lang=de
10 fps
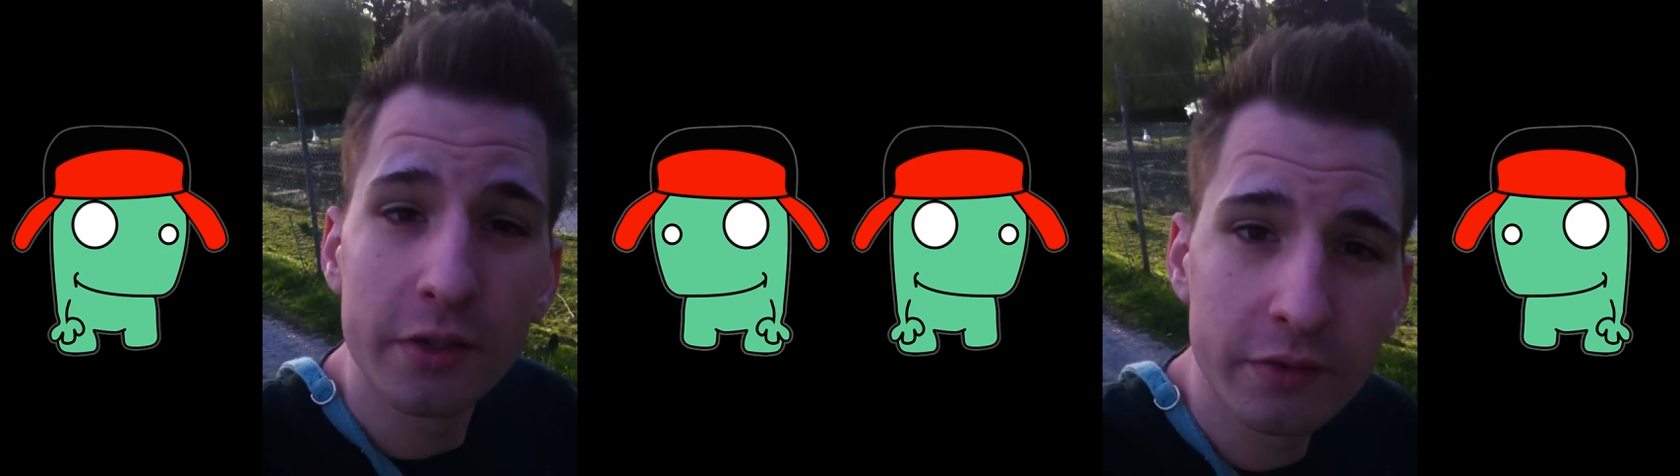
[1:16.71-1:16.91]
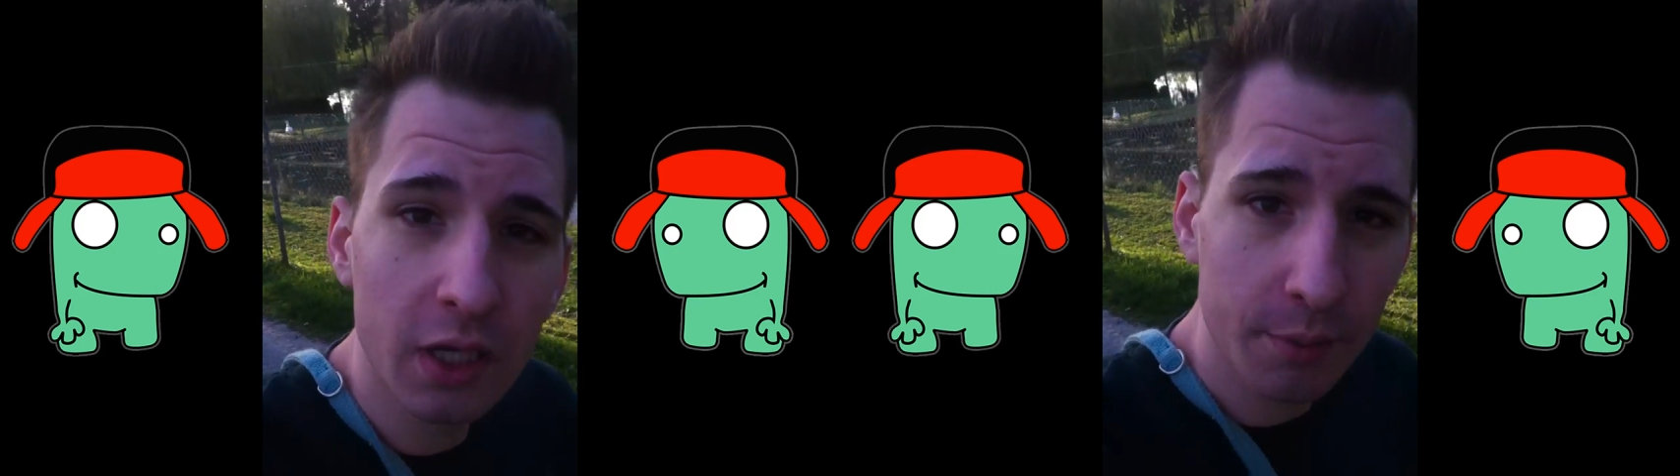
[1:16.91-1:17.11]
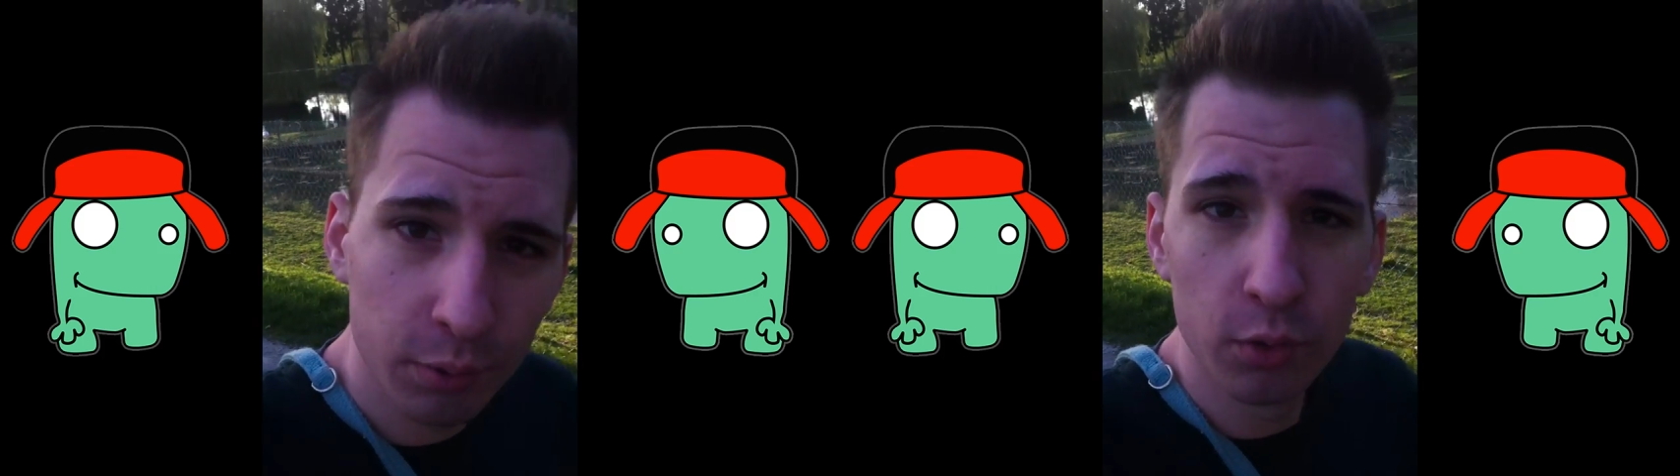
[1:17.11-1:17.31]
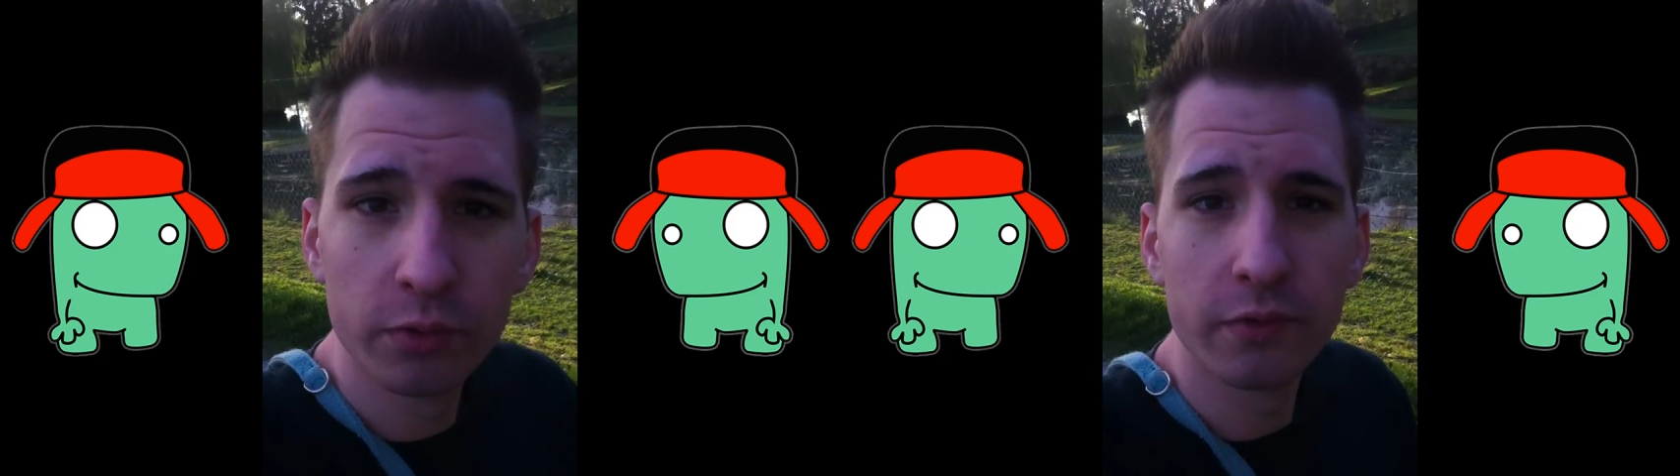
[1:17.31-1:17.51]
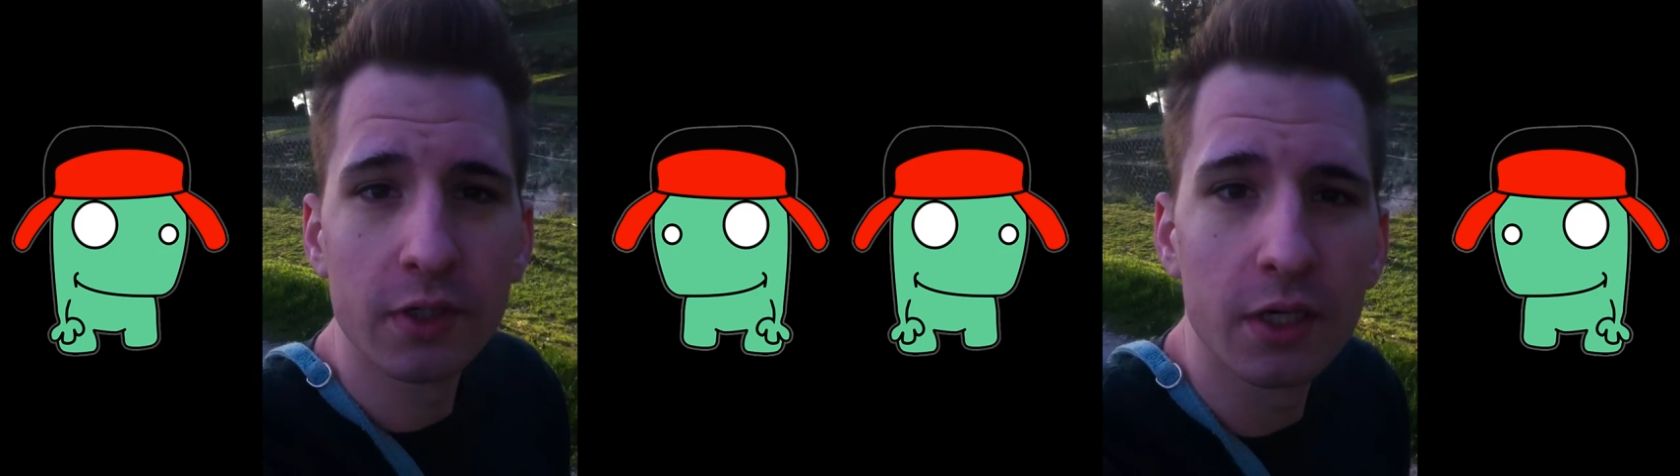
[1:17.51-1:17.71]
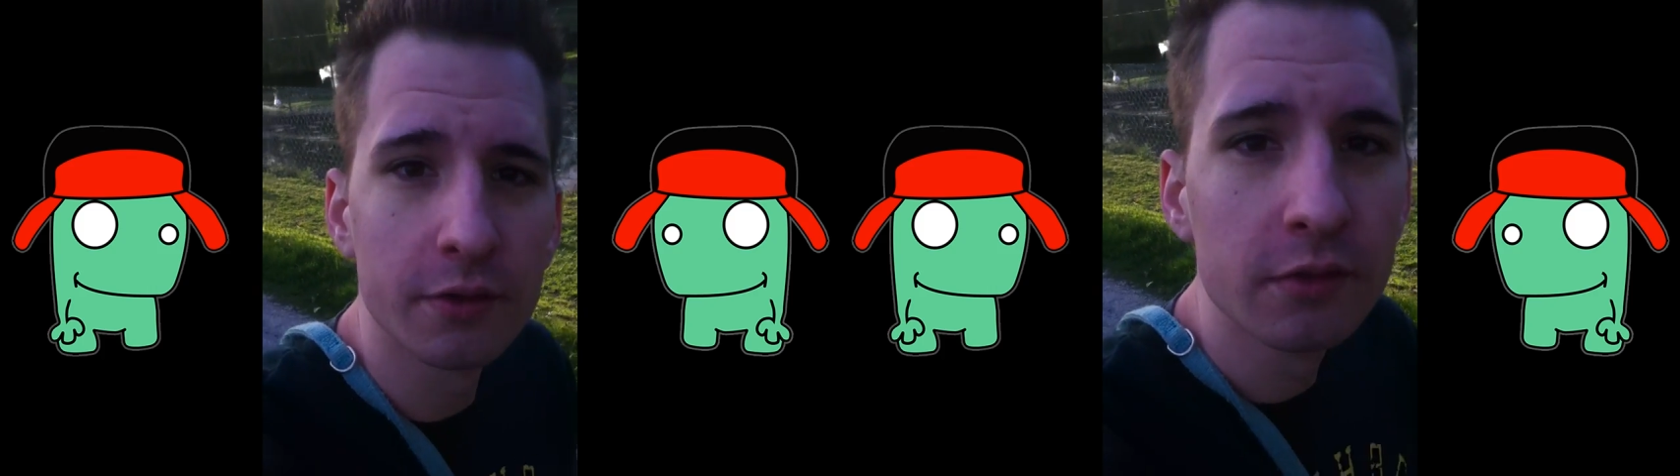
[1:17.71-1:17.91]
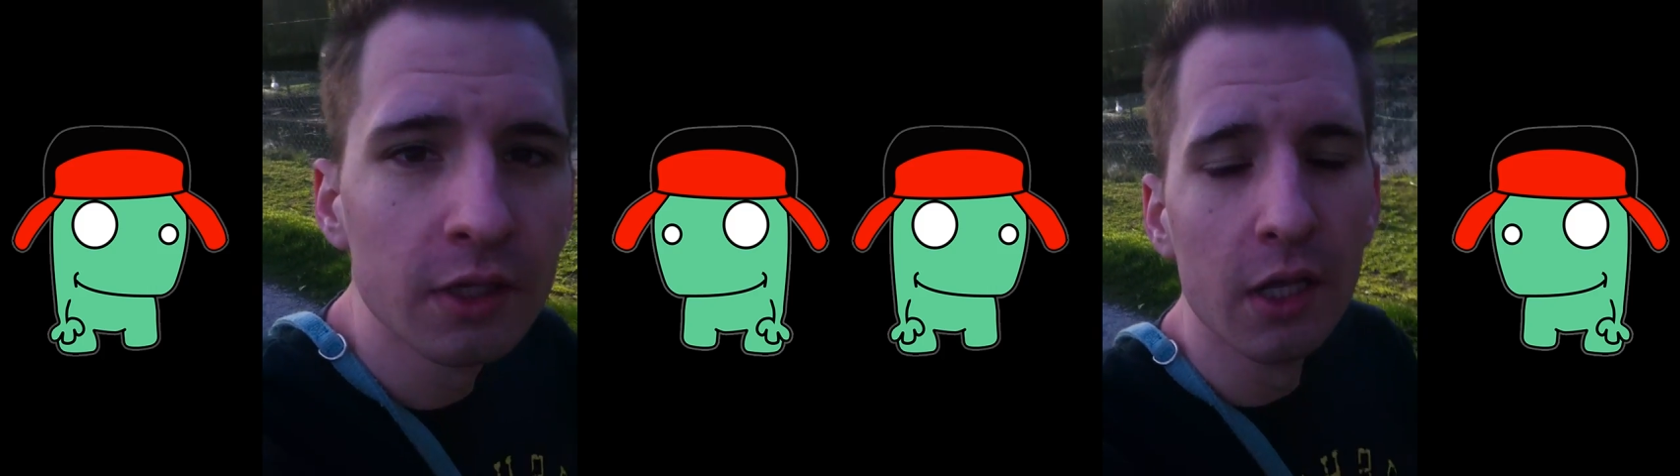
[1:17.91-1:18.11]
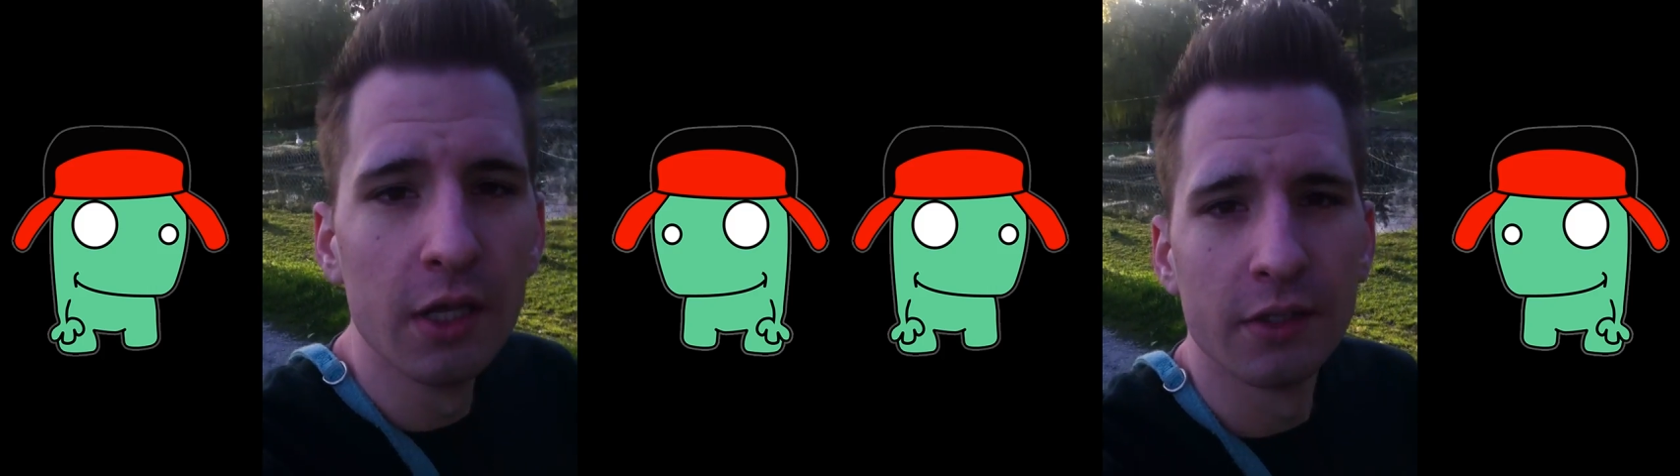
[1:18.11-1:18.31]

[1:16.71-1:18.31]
Daisy ablösen kann.